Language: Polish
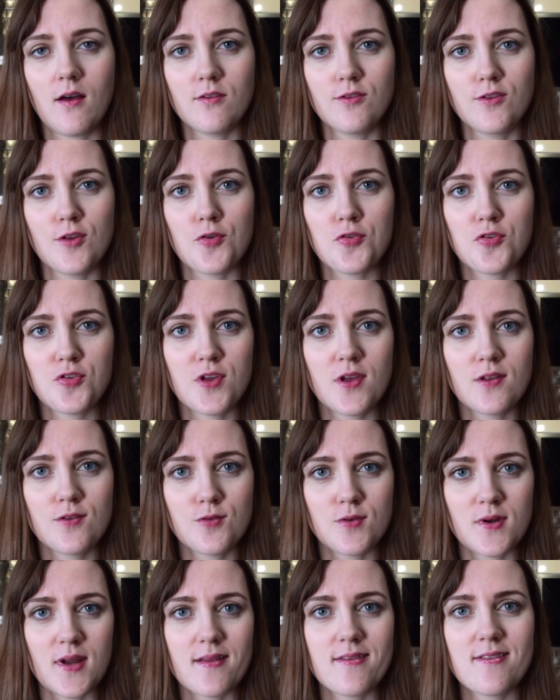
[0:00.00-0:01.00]
odnośnie
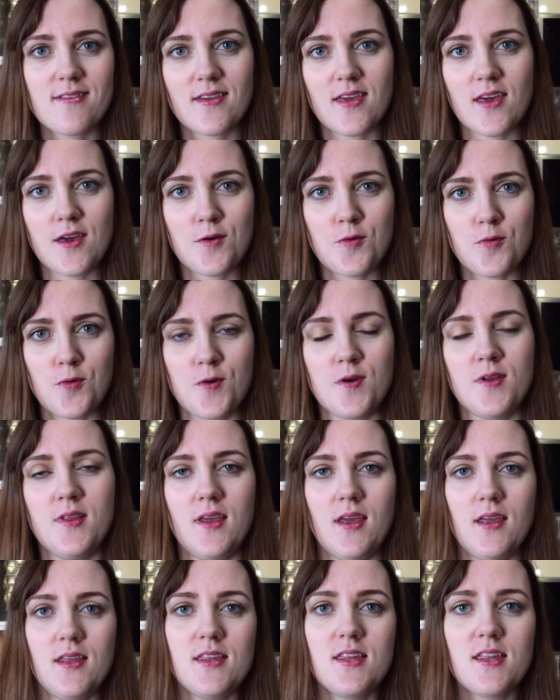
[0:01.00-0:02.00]
tureckiej
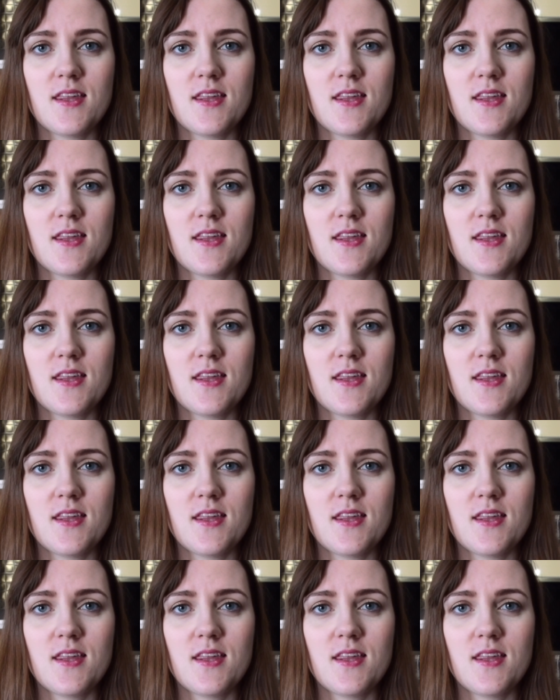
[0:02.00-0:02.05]
kuchni.